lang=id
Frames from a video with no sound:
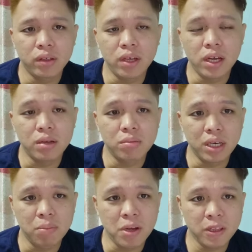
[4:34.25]
yang
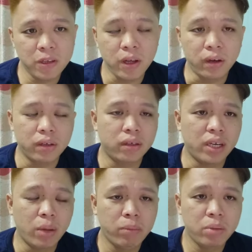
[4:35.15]
melibatkan
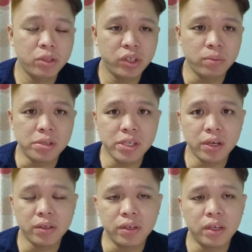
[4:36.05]
nama Menteri
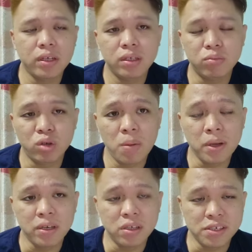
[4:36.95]
Besar Kedah
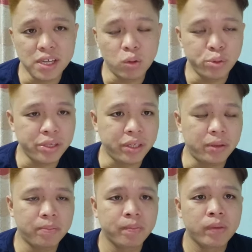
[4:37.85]
Muhammad
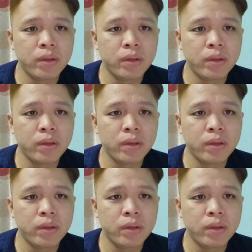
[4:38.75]
Sanusi.